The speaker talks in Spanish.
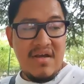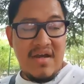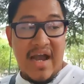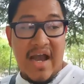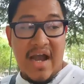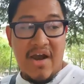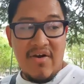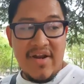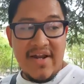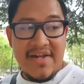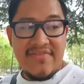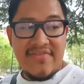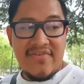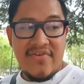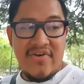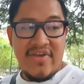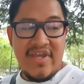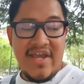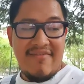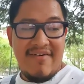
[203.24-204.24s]
Ahora
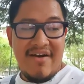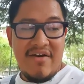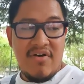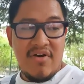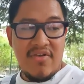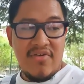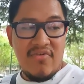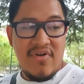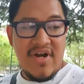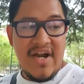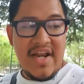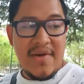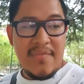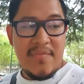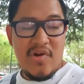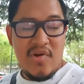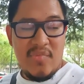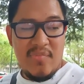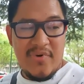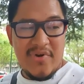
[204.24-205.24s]
estoy abajo de un
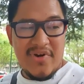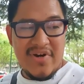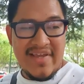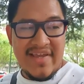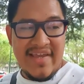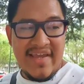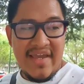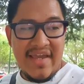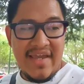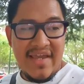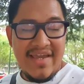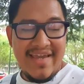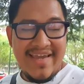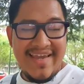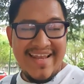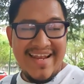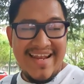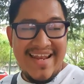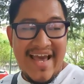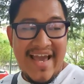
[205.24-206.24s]
árbol porque
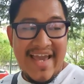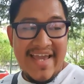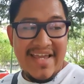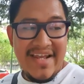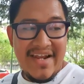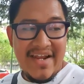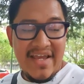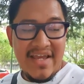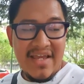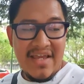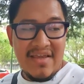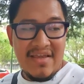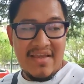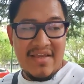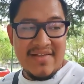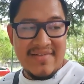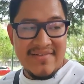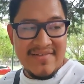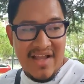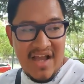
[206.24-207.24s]
el aire
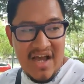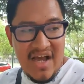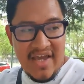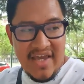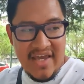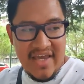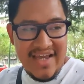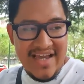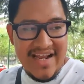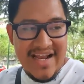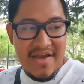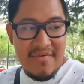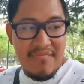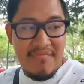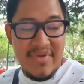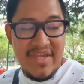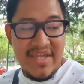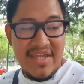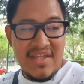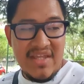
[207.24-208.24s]
que está en el
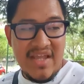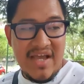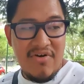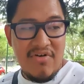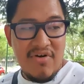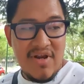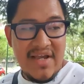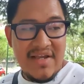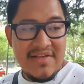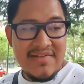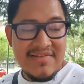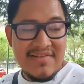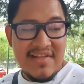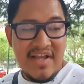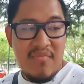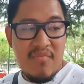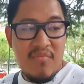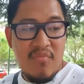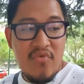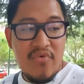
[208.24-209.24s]
ambiente ahora
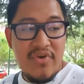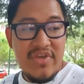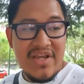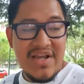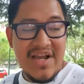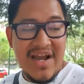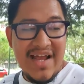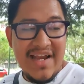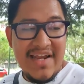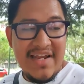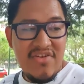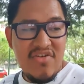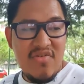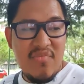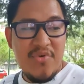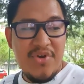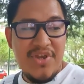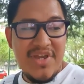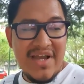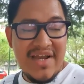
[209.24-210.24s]
está muy cálido,
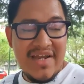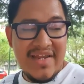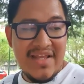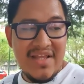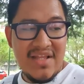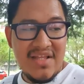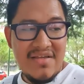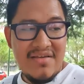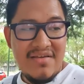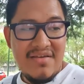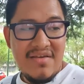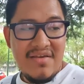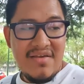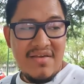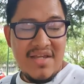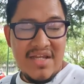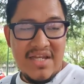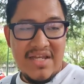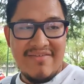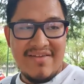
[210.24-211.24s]
muy caliente.
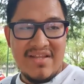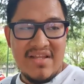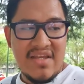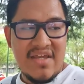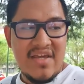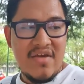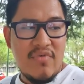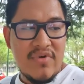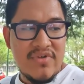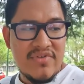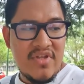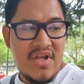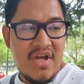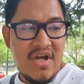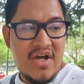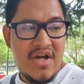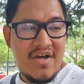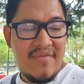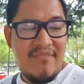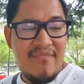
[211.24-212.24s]
Y la verdad que
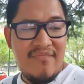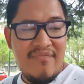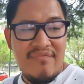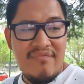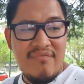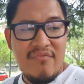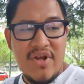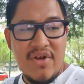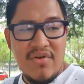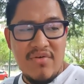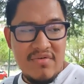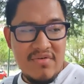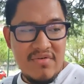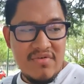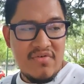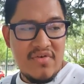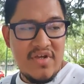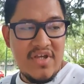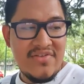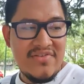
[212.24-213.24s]
cuesta, mm, bueno,
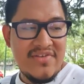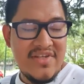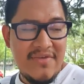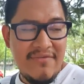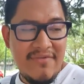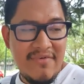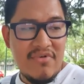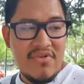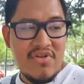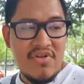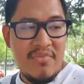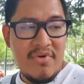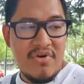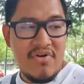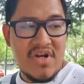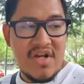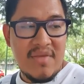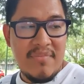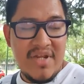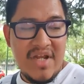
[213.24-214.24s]
eh, se dificulta un
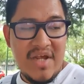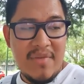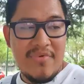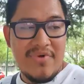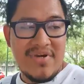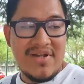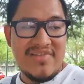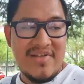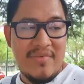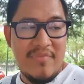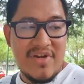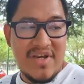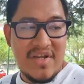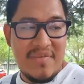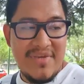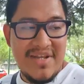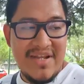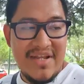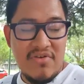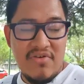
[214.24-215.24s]
poco respirar porque estamos
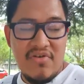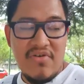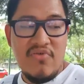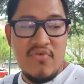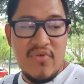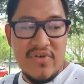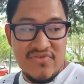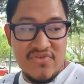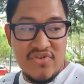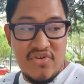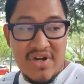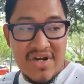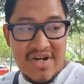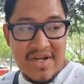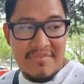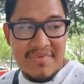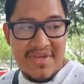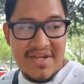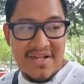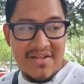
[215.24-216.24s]
respirando o estoy
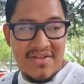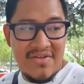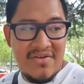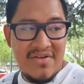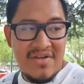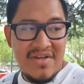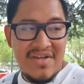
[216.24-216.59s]
respirando